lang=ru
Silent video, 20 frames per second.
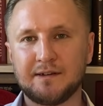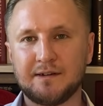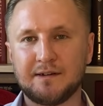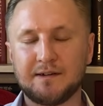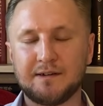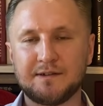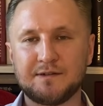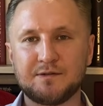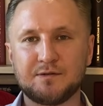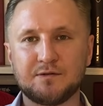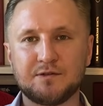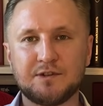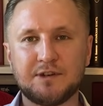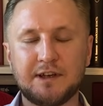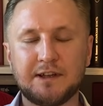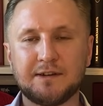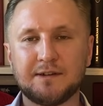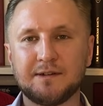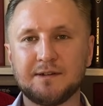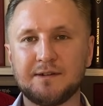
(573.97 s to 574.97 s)
а,
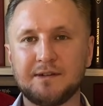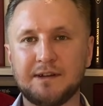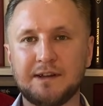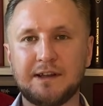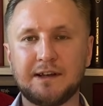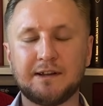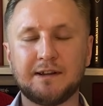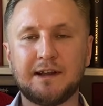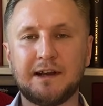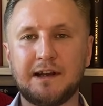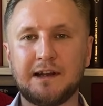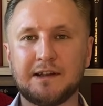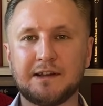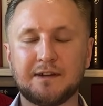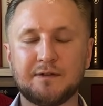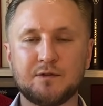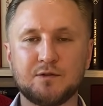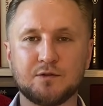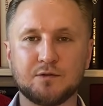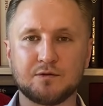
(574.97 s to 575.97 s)
сюжет и так далее.
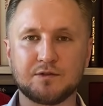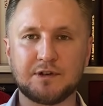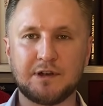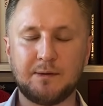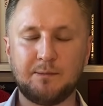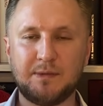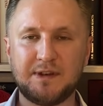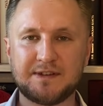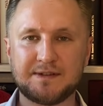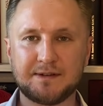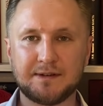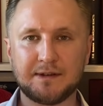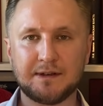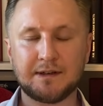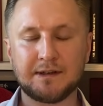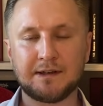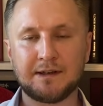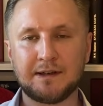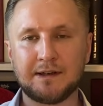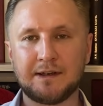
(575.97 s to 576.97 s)
Это все уже
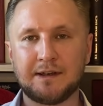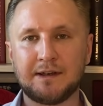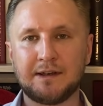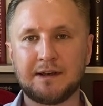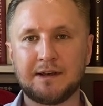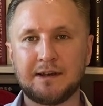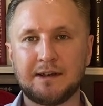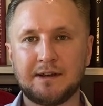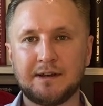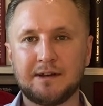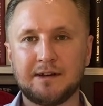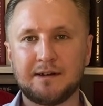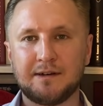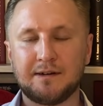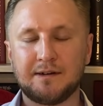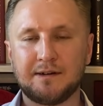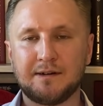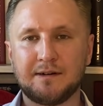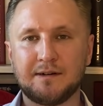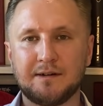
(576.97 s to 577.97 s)
описано.
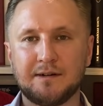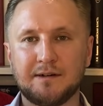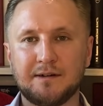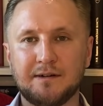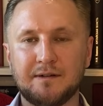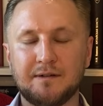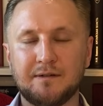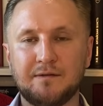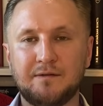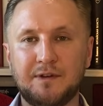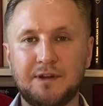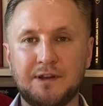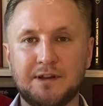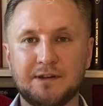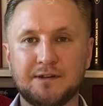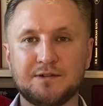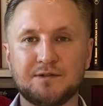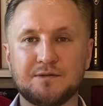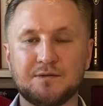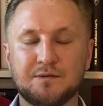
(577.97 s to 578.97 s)
А,
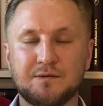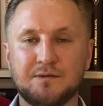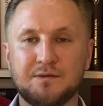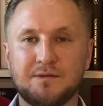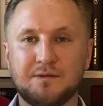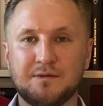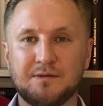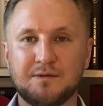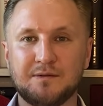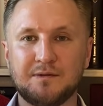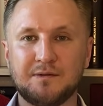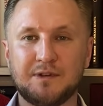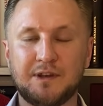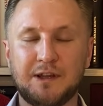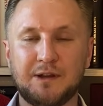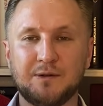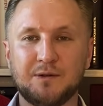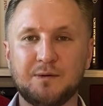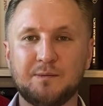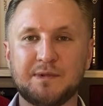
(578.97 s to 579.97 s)
видно, что
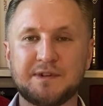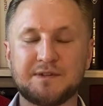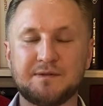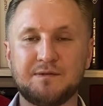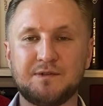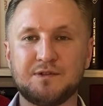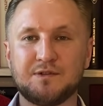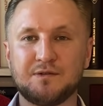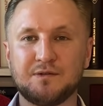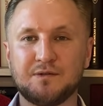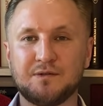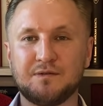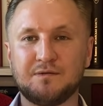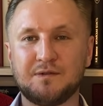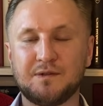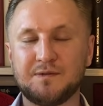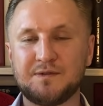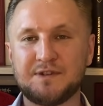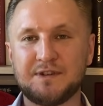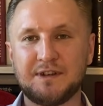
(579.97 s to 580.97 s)
кино посвящено
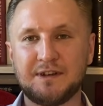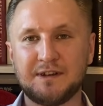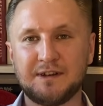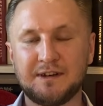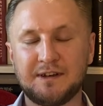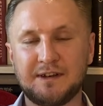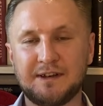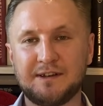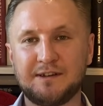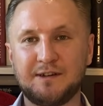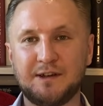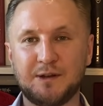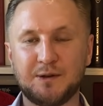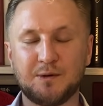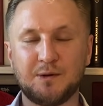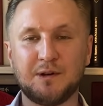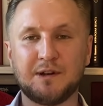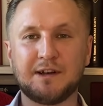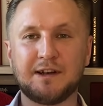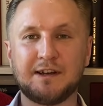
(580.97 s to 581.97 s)
вовсе не
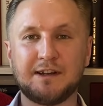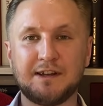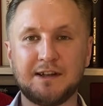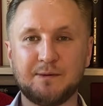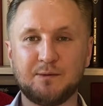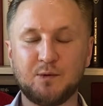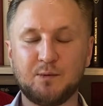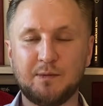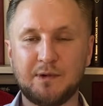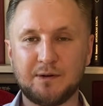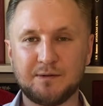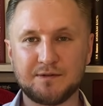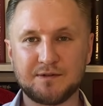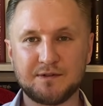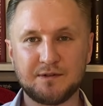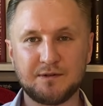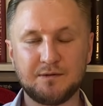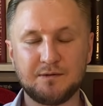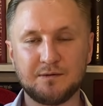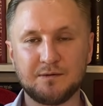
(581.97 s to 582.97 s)
только одному Мао
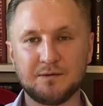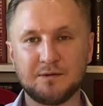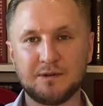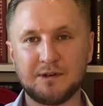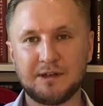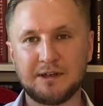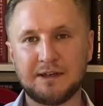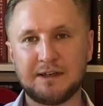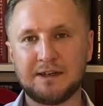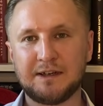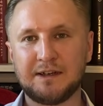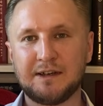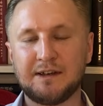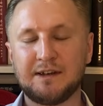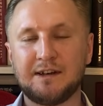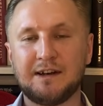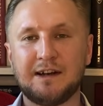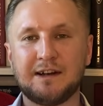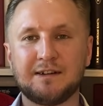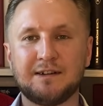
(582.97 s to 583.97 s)
Цзэдуну.
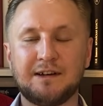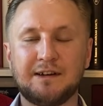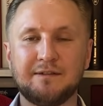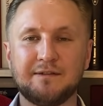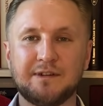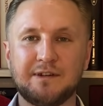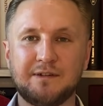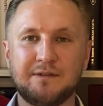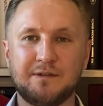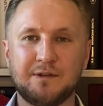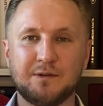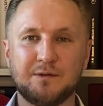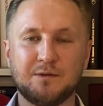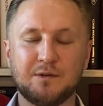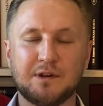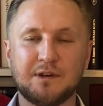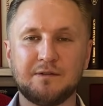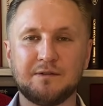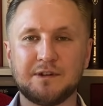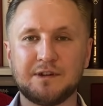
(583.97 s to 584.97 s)
А главная
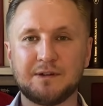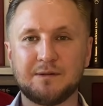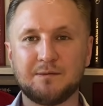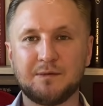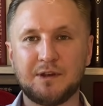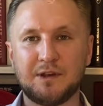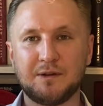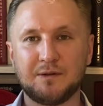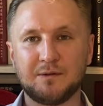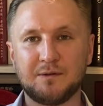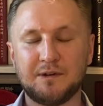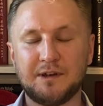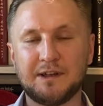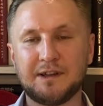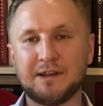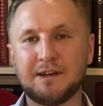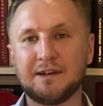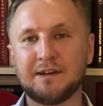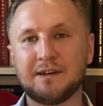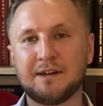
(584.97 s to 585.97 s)
фигура в этом кино –
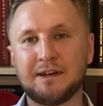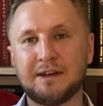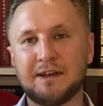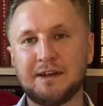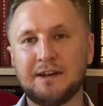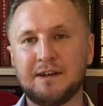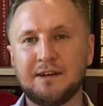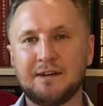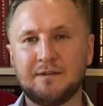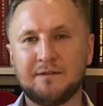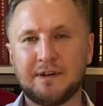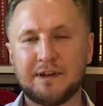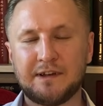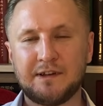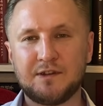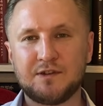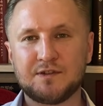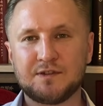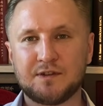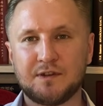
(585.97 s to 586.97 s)
это
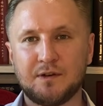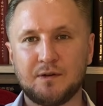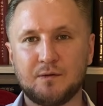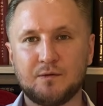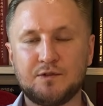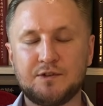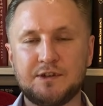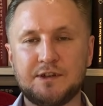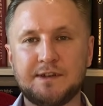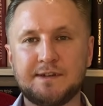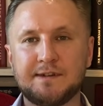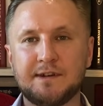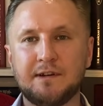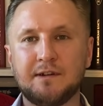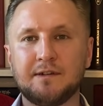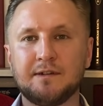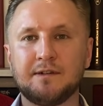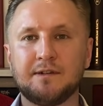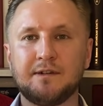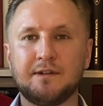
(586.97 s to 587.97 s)
фактически
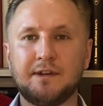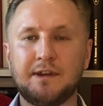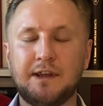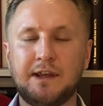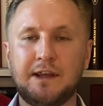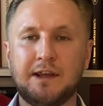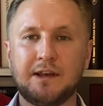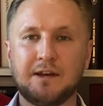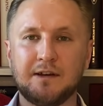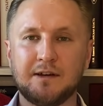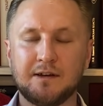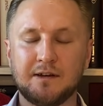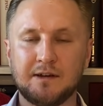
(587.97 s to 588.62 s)
учитель и